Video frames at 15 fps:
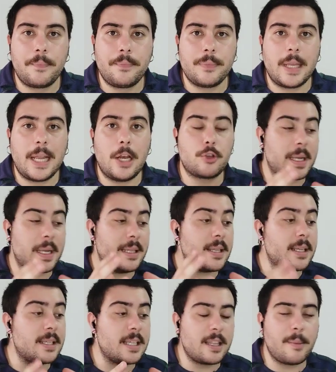Y los
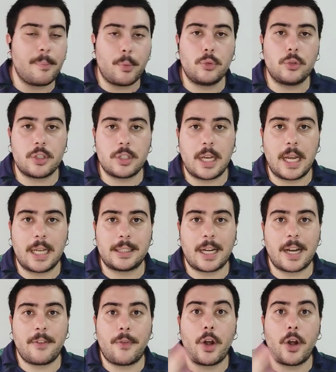27 puntos de
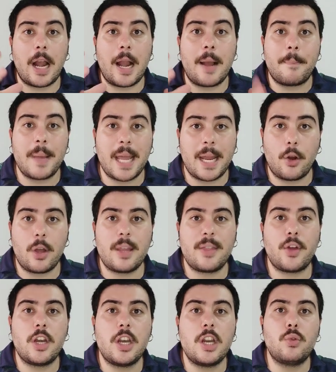Inglaterra fueron al pie, no
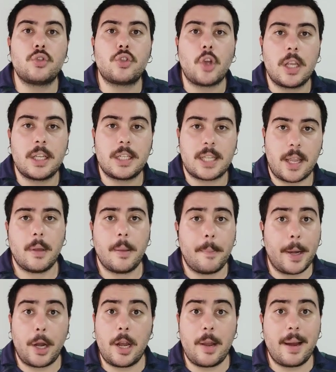hizo ni un solo ensayo.
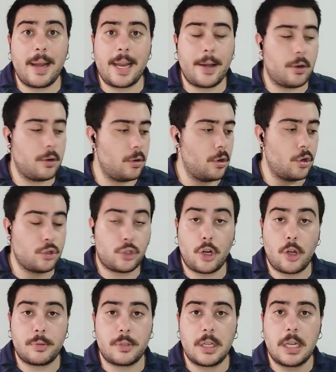Pero le valieron los
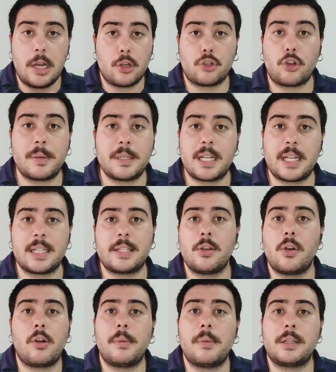drops y los golpes de
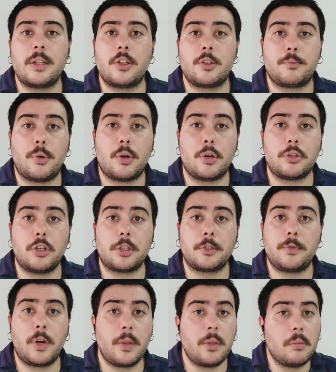castigo convertidos por George
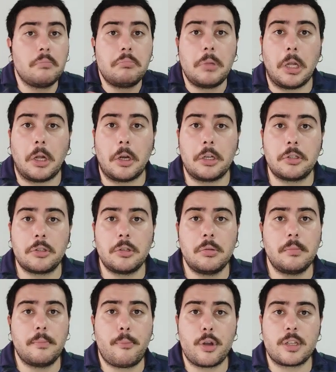Ford y con eso
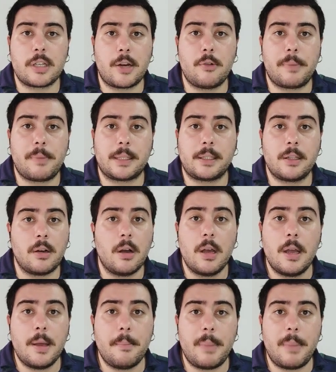pues ganó un partido.
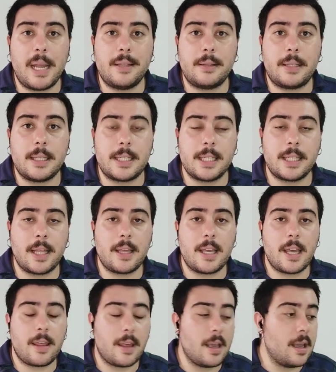
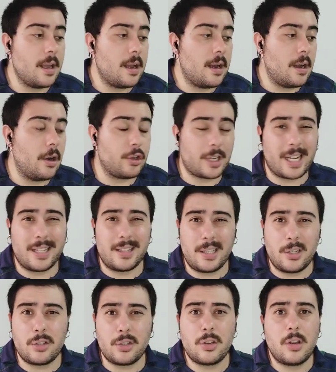27-10. Los
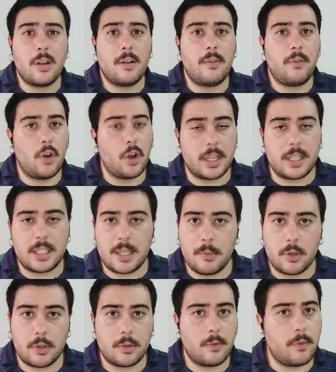argentinos
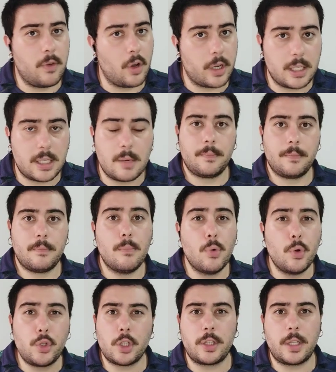flojísimos, flojísimos.
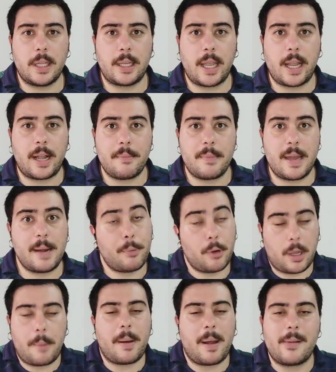Mucho tiene que cambiar
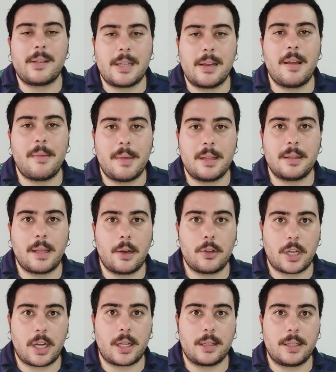porque previsiblemente
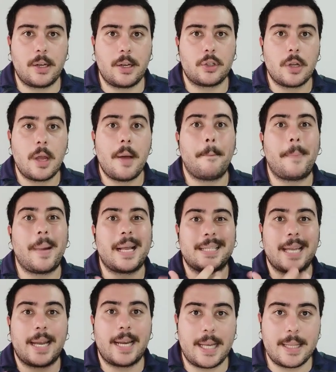los argentinos
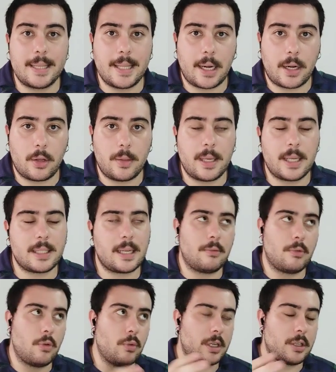pasarán de ronda,
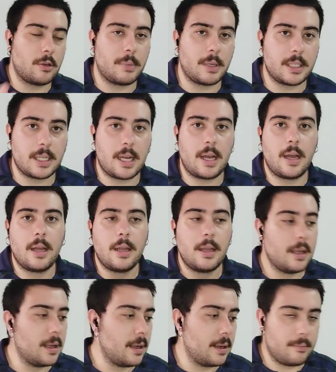salvo una sorpresa
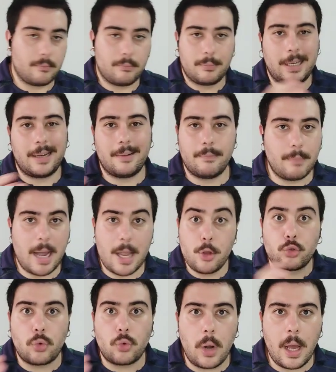
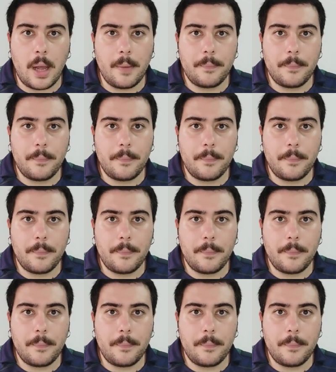mayúscula,